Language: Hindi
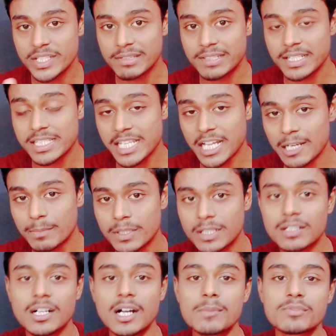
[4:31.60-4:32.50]
जिसके चैनल
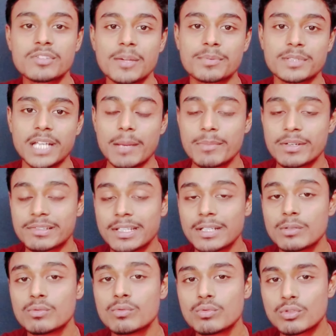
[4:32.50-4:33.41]
पर कम सब्सक्राइबर्स
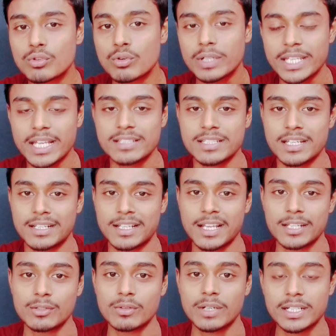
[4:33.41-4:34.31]
है उनको क्या
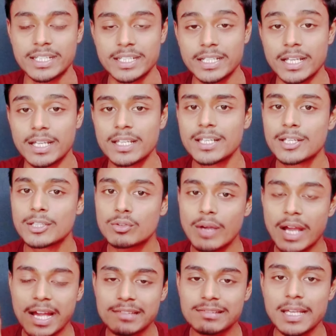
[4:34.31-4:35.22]
जानकारी होगा ठीक है
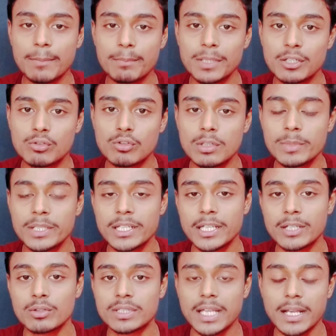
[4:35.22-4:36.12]
तो ऐसा बिल्कुल भी
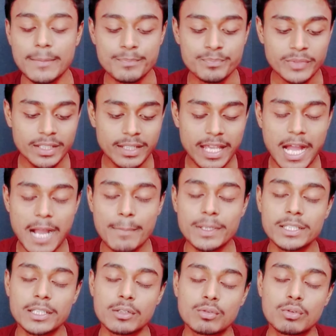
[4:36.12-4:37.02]
नहीं होता यहाँ
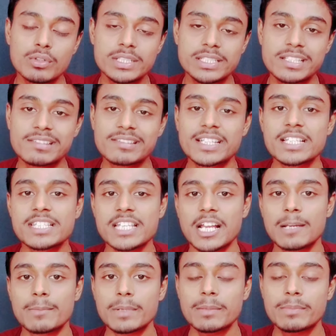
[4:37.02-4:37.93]
पर देखो जिसके
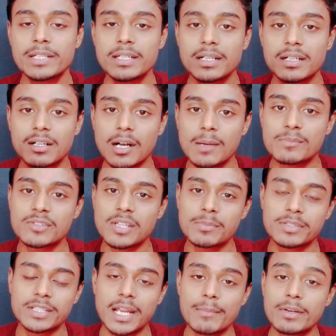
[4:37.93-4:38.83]
चैनल पर भी कम
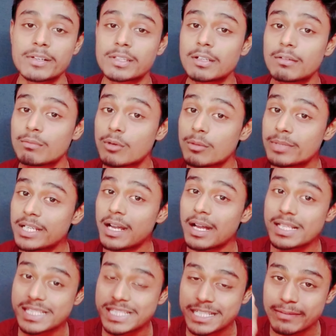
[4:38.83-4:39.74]
सब्सक्राइबर्स है वो भी
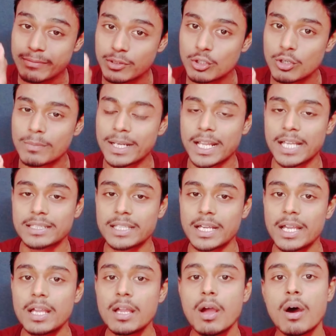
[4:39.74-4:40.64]
अच्छी वीडियो
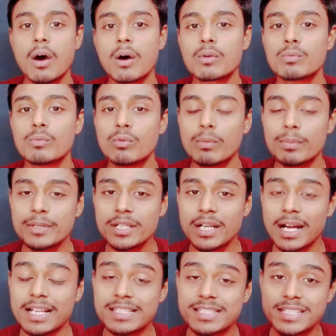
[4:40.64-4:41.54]
बनाता है और वो भी
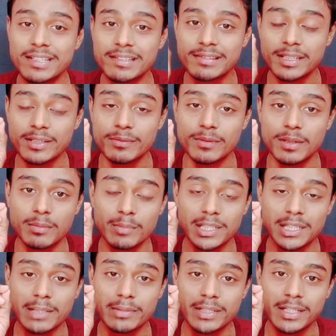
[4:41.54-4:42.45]
अच्छे से
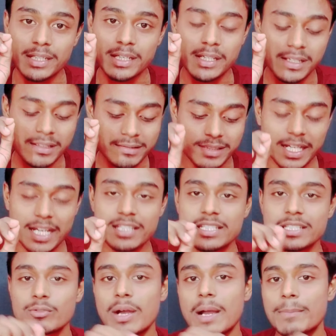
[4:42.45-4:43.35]
मतलब कि सारा
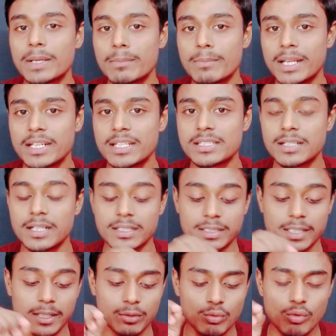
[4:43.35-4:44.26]
चीज वहां पर मैनेज
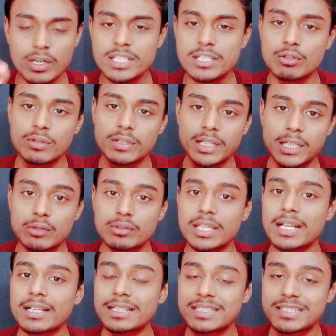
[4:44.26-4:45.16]
करता है कोई जरूरी नहीं
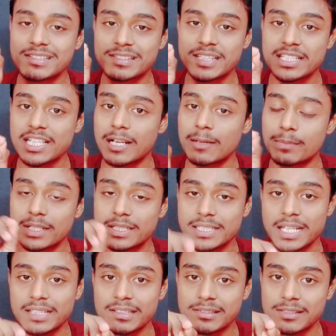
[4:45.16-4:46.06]
होता कि जिसके चैनल पर
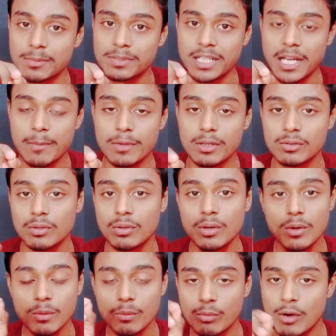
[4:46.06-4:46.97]
ज्यादा सब्सक्राइबर्स
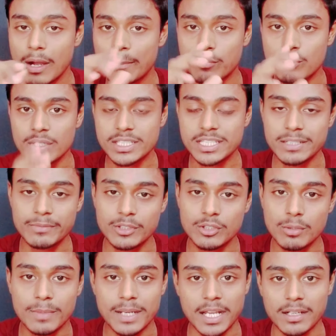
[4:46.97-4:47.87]
हो वो आपको अच्छी
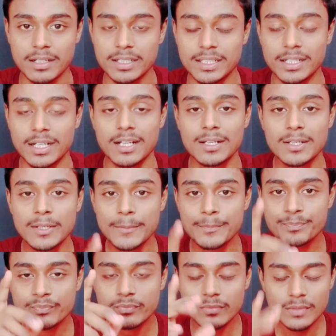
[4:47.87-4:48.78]
वीडियो बनाकर देगा
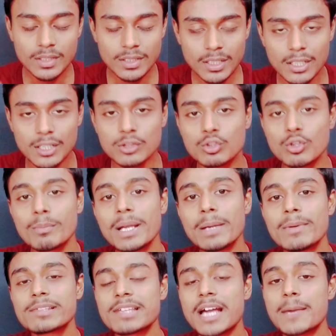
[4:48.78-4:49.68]
तो
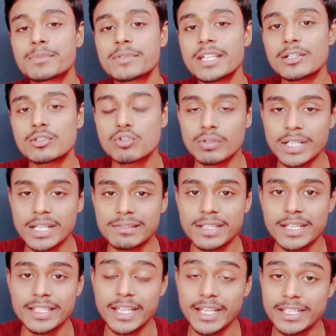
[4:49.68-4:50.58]
मैं बस आपसे एक छोटा
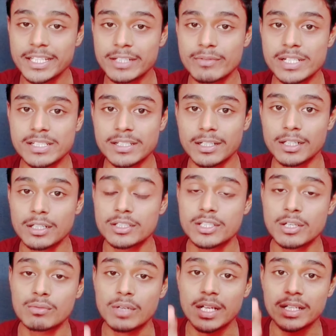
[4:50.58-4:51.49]
सा यह रिक्वेस्ट करना
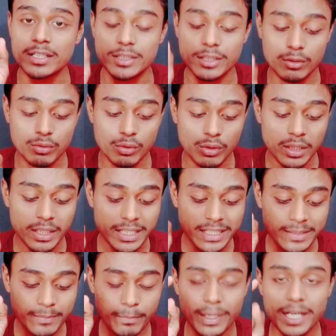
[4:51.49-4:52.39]
चाहूंगा कि देखो
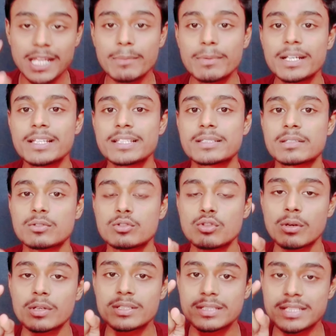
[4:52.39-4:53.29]
बड़े बड़े
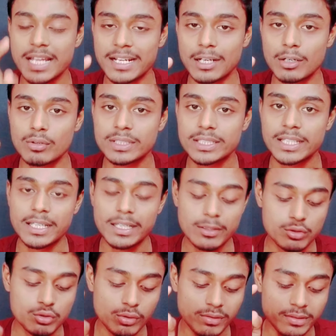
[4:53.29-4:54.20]
जो चैनल होते
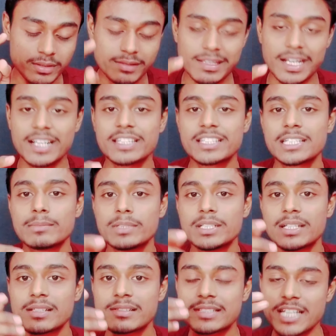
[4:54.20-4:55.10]
हैं जो साढ़े तीन
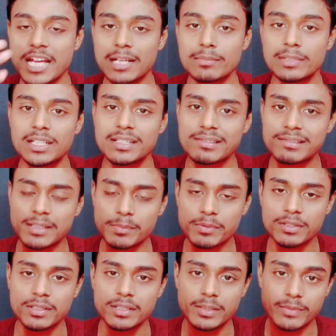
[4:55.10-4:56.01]
मिलियन चार मिलियन
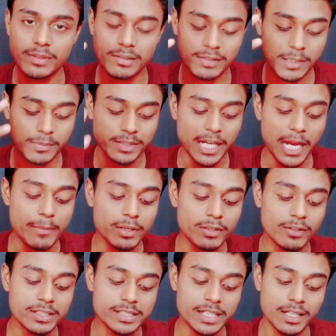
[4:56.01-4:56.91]

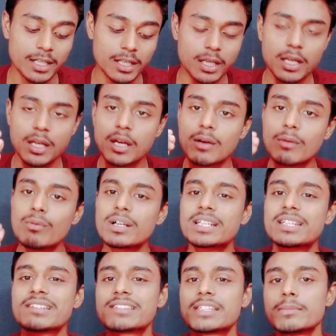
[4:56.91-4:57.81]
सब्सक्राइबर वाले चैनल है वो
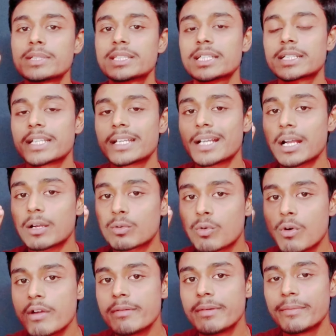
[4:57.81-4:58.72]
किसी भी तरीके का
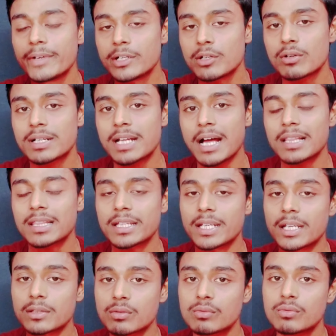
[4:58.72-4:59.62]
कोई भी वीडियो डाल
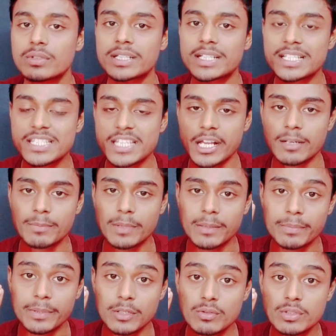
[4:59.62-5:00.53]
देना तो उनके चैनल
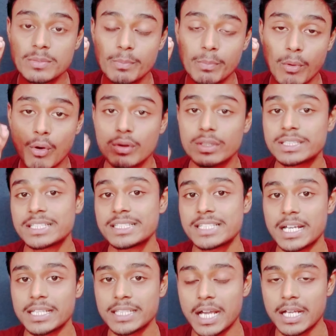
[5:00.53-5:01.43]
पर व्यूज बहुत ही
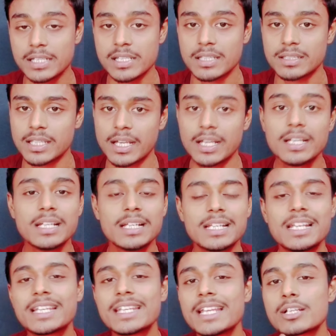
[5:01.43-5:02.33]
ज़्यादा आ जाता है
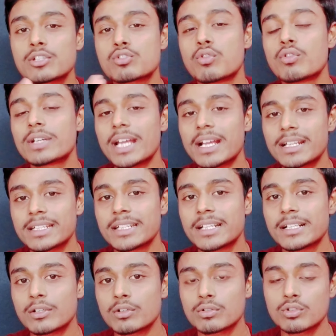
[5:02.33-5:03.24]
लेकिन एक छोटा
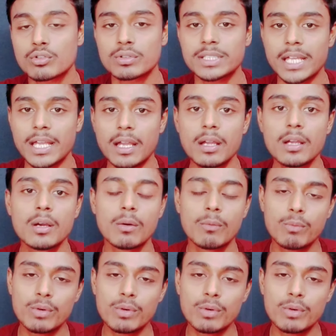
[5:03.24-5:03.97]
क्रिएटर जो होता है